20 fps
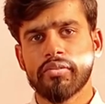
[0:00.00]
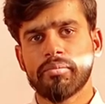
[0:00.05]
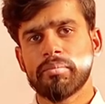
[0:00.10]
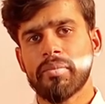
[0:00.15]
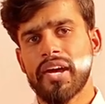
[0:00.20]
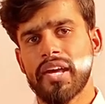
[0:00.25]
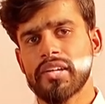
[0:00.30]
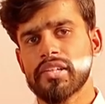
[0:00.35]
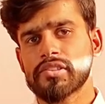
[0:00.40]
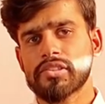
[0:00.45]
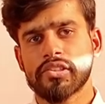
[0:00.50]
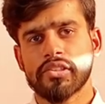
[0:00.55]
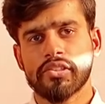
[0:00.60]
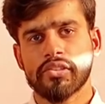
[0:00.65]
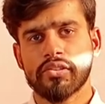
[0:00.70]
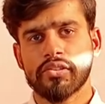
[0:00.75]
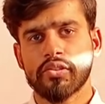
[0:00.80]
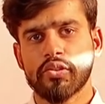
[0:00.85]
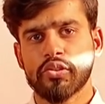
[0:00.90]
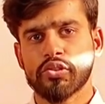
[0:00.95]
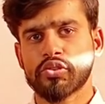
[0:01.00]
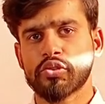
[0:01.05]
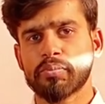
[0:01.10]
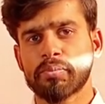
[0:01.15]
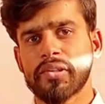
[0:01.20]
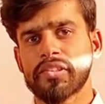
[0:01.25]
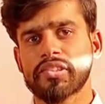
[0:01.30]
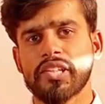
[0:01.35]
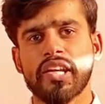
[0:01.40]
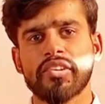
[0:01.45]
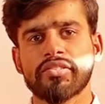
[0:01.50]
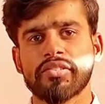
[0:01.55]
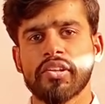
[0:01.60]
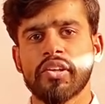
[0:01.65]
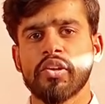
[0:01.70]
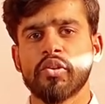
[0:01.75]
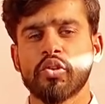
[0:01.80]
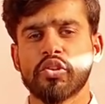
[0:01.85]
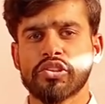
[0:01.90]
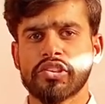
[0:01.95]
मेरिट सुपर सेल्फ
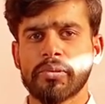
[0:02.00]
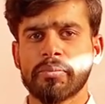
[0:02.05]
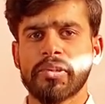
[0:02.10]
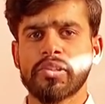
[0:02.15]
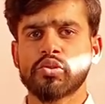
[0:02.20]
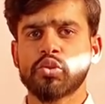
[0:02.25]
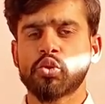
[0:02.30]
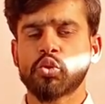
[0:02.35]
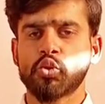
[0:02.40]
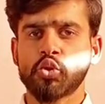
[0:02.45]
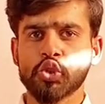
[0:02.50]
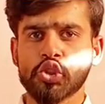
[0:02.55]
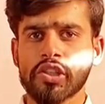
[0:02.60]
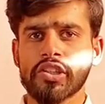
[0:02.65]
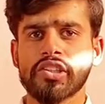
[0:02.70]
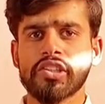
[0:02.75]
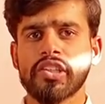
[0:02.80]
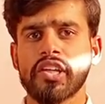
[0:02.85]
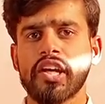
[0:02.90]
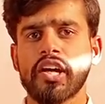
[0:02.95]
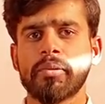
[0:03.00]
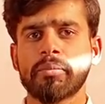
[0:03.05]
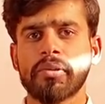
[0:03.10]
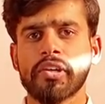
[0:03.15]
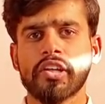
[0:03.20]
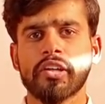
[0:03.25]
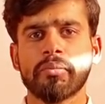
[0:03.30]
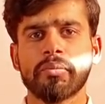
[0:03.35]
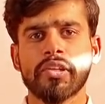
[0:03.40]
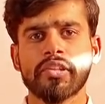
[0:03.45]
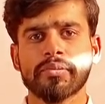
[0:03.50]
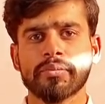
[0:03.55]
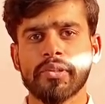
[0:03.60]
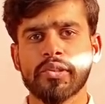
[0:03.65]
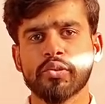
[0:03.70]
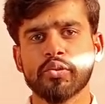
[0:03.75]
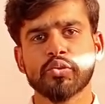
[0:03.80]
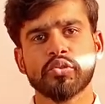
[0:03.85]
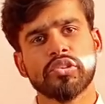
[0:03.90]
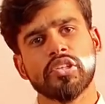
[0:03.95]
और उसके बाद जो क्वेश्चन किए हैं आपने कमेंट्स में
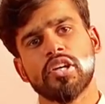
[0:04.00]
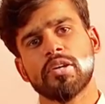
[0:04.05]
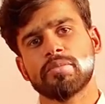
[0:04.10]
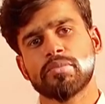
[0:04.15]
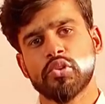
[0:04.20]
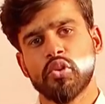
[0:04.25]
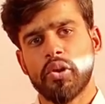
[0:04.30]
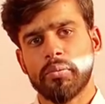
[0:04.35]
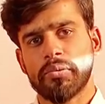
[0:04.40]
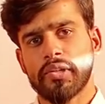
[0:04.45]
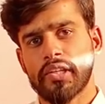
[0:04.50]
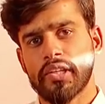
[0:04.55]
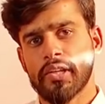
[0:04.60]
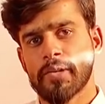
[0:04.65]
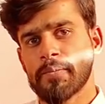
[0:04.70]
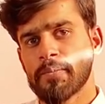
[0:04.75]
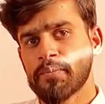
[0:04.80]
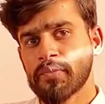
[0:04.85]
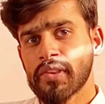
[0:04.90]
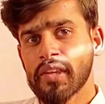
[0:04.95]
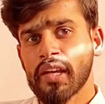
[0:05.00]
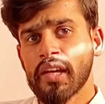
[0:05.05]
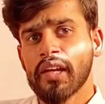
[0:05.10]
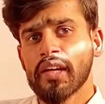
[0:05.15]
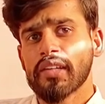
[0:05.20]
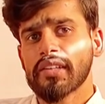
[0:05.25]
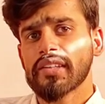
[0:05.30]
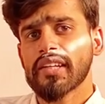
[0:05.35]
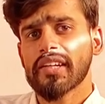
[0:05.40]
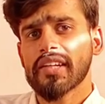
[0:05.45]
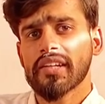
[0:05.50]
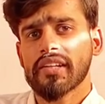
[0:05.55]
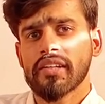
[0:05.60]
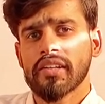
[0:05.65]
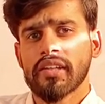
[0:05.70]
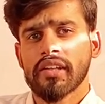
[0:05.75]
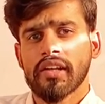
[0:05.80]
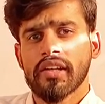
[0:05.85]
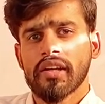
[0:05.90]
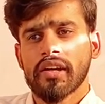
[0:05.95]
उसका हम जवाब देंगे
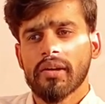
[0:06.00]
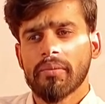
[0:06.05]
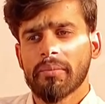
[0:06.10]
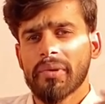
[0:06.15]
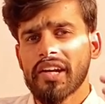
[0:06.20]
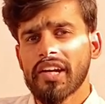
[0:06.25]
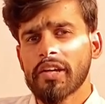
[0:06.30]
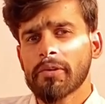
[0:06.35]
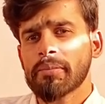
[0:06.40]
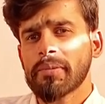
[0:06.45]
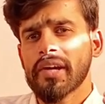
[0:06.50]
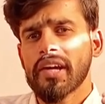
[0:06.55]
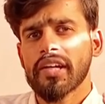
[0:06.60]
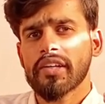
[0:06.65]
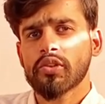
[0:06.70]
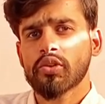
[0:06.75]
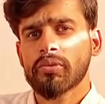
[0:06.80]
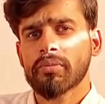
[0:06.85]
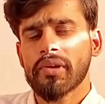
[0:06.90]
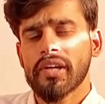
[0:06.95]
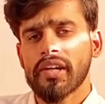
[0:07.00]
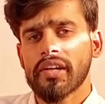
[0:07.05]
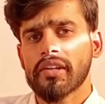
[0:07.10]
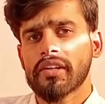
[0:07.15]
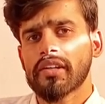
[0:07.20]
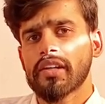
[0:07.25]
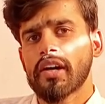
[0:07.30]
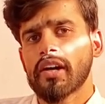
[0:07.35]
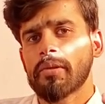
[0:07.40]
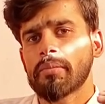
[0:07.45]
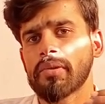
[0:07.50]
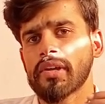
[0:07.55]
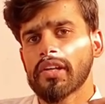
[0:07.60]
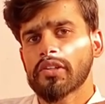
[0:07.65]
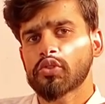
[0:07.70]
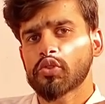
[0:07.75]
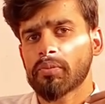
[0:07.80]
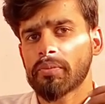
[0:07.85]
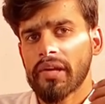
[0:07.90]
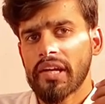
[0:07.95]
देखिए मेरिट पे आए तो मेरिट का मैंने
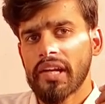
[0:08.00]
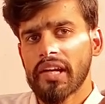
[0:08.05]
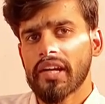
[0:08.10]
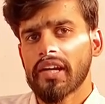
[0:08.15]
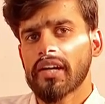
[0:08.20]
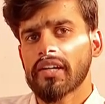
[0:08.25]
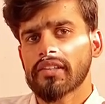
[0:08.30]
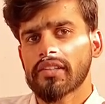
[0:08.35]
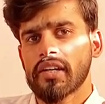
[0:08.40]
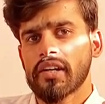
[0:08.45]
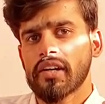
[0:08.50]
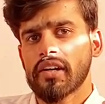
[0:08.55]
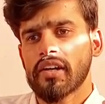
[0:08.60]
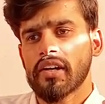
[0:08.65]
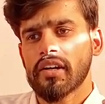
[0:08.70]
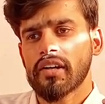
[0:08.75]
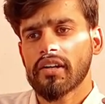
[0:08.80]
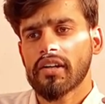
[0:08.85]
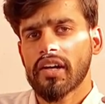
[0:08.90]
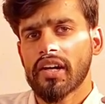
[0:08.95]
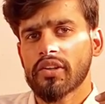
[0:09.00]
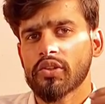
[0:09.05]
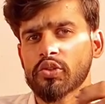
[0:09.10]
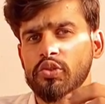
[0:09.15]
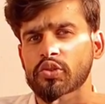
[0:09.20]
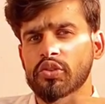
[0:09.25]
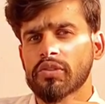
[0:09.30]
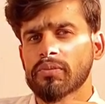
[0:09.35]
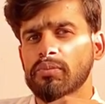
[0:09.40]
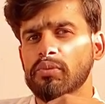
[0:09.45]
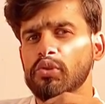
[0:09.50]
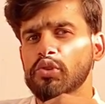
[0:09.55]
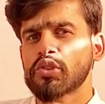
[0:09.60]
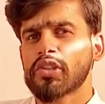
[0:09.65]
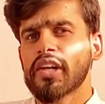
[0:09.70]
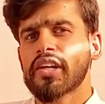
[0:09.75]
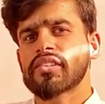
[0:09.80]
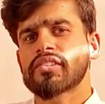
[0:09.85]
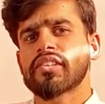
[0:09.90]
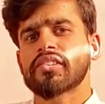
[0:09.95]
जो पहले कहा था हर स्टूडेंट पूछ
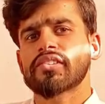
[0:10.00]
रहा है सर